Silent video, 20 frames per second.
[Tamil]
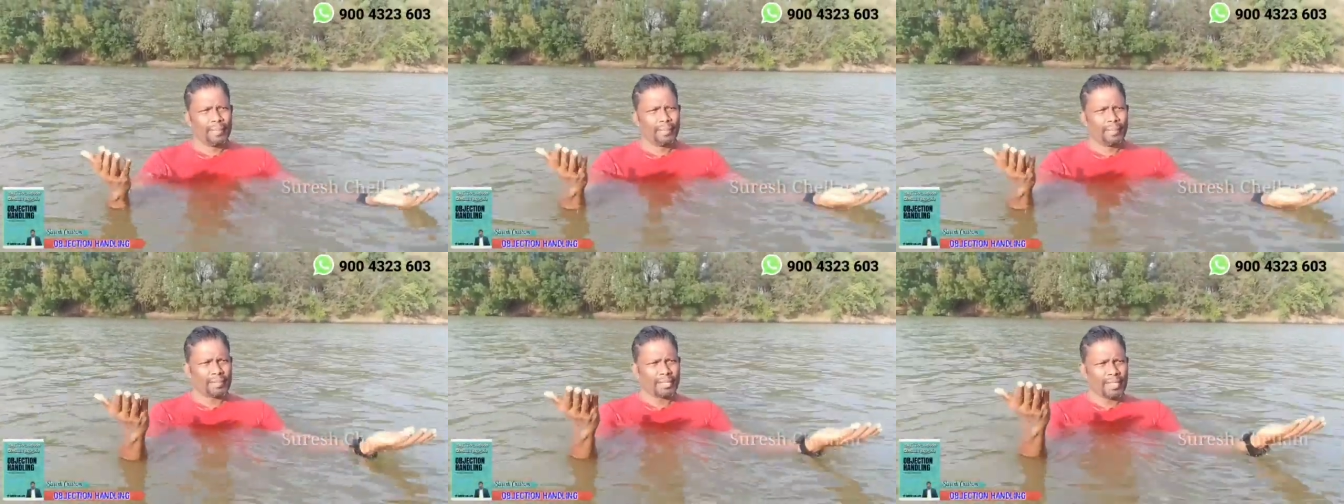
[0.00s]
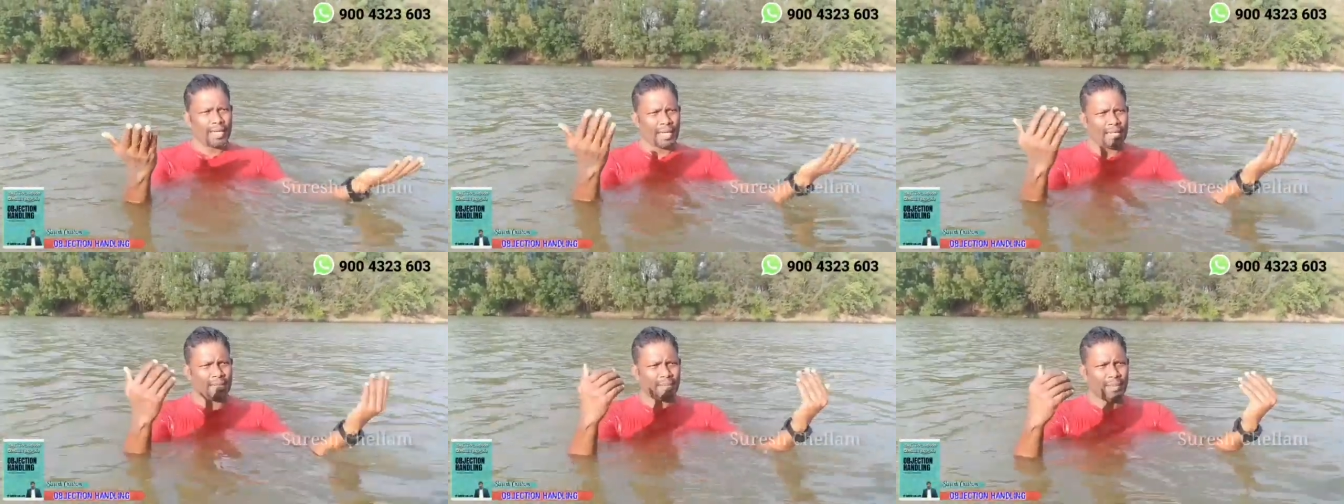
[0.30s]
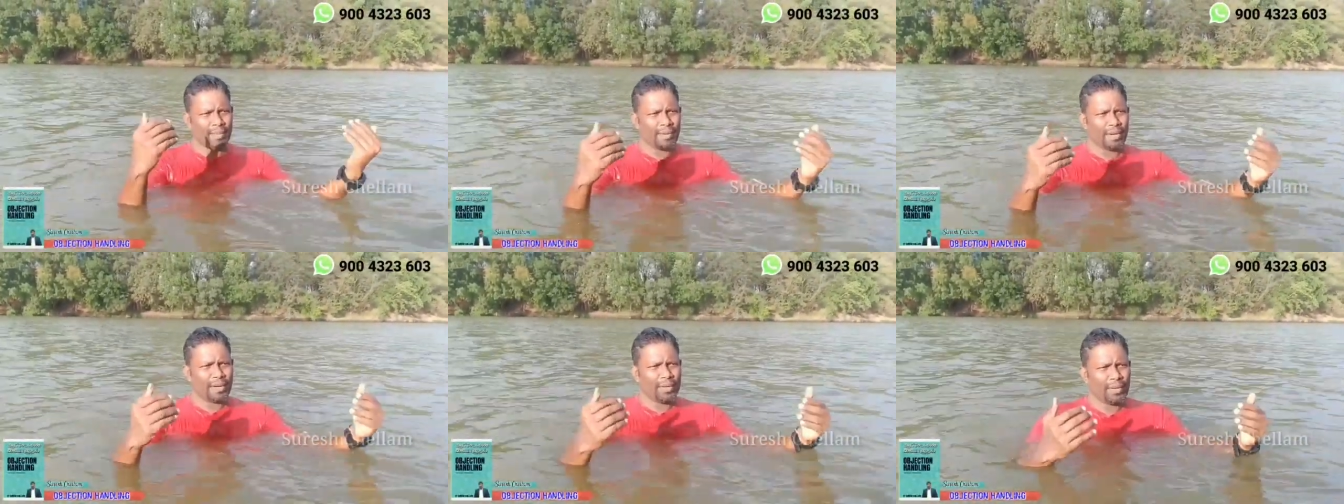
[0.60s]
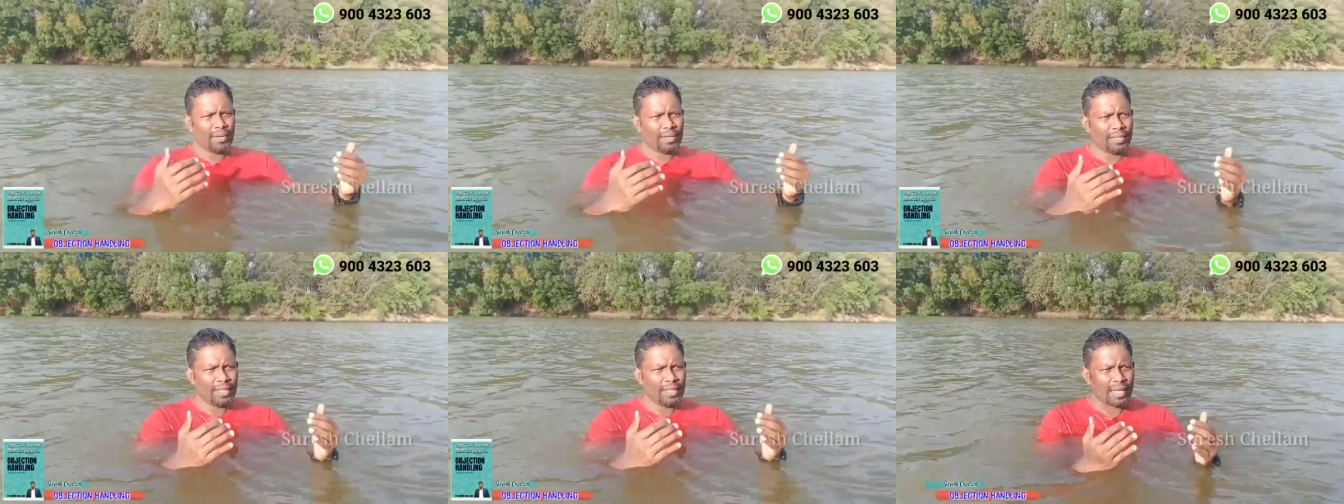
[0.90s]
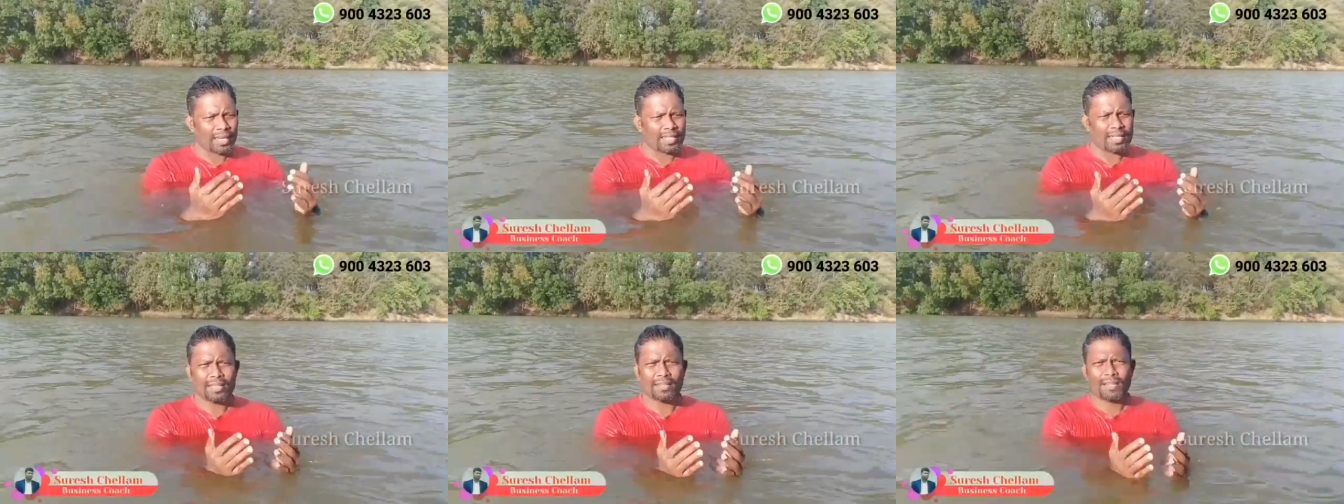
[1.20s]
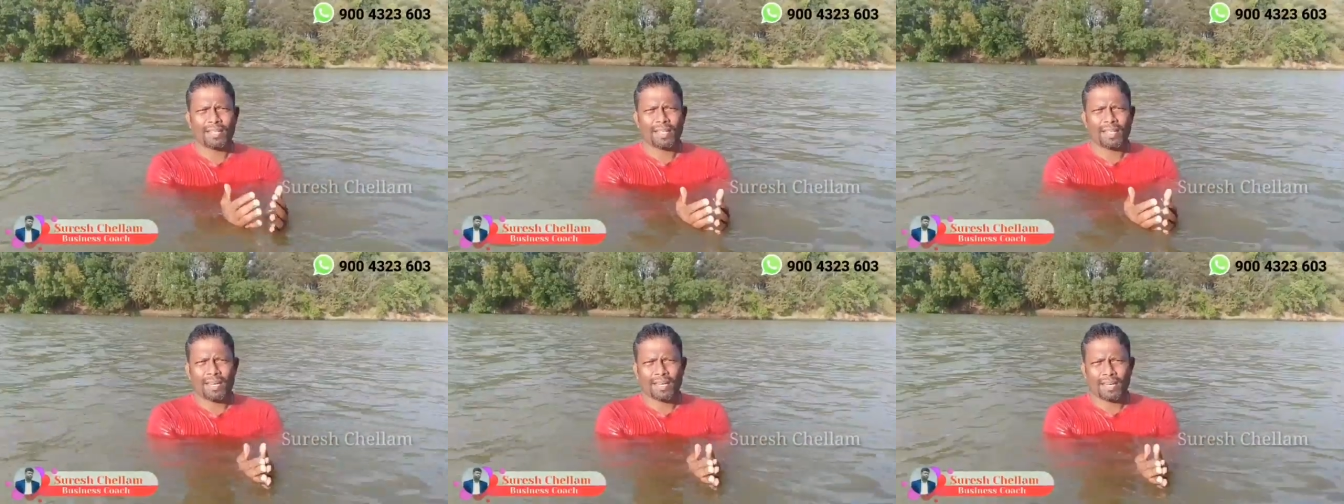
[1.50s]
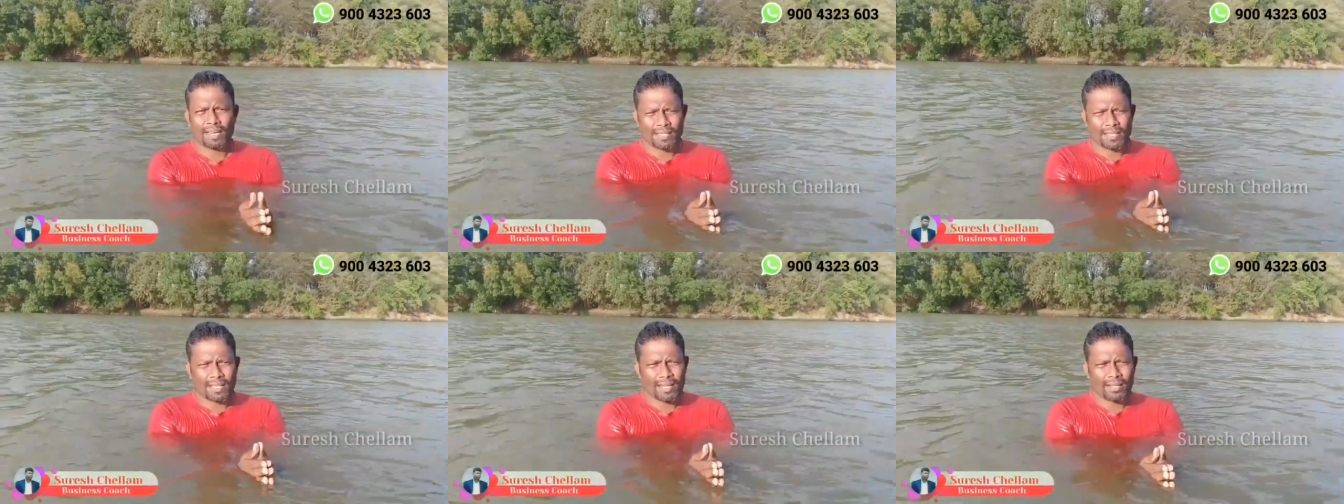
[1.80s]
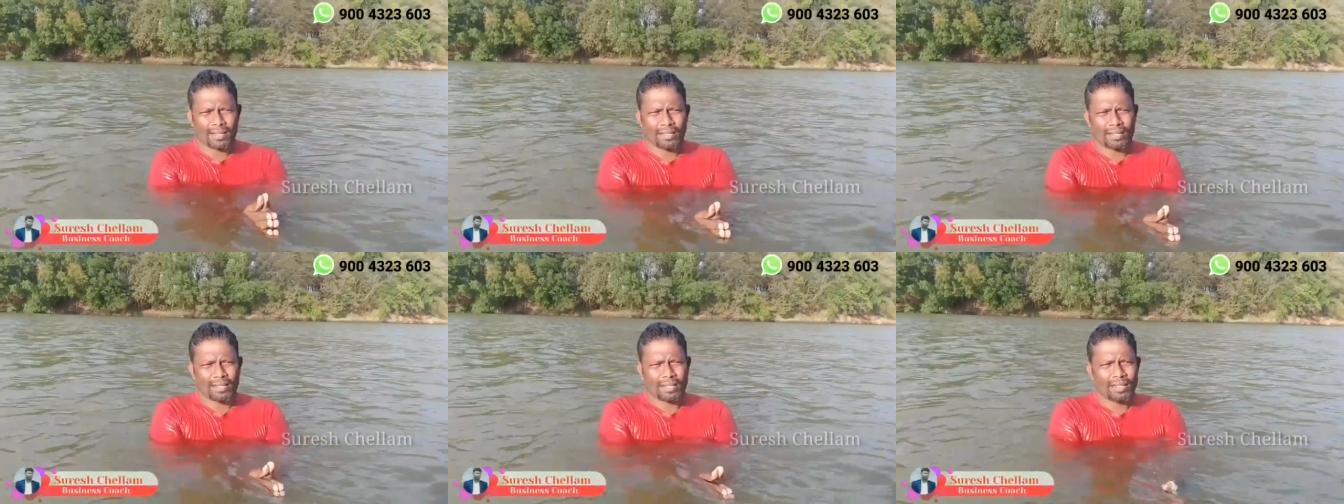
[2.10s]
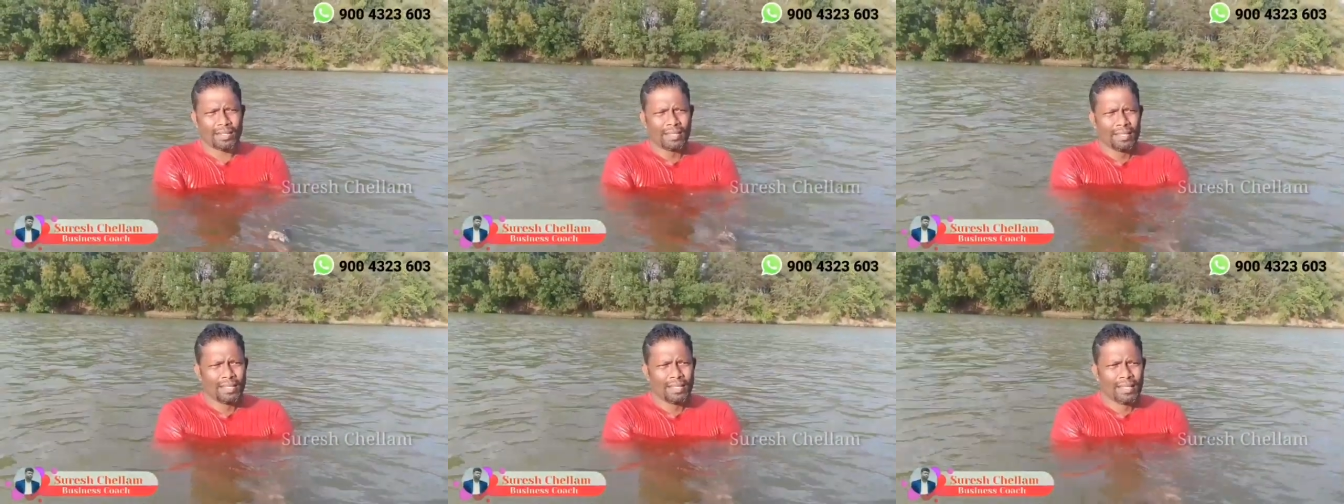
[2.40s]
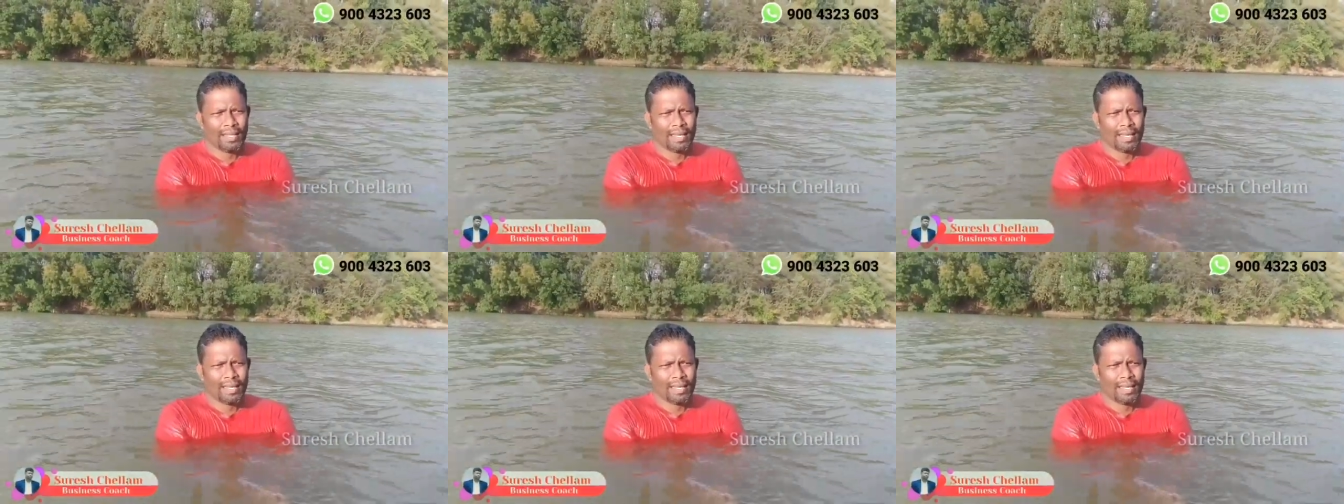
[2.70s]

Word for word: இப்போ சரத்பவர் அவங்க வந்து ராஷ்டிரியவாதி காங்கிரஸுங்க இருக்கவங்க வந்து